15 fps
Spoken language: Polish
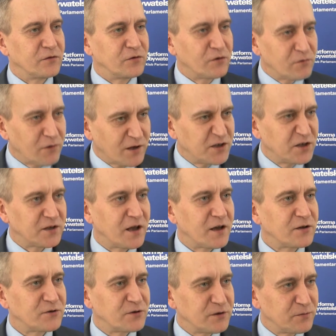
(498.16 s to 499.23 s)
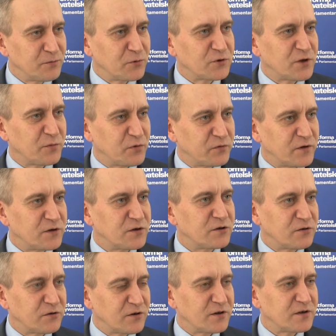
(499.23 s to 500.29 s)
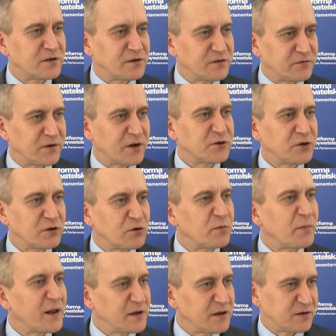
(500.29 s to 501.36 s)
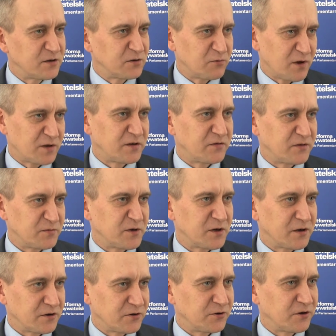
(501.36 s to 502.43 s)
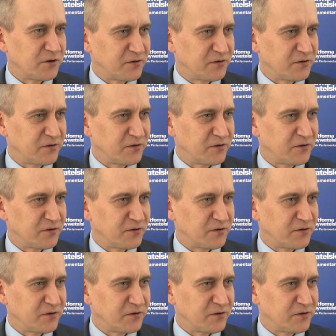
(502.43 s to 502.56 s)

Dokładnie tak, czyli można powiedzieć, to jest wreszcie normalna sytuacja w tym zakresie.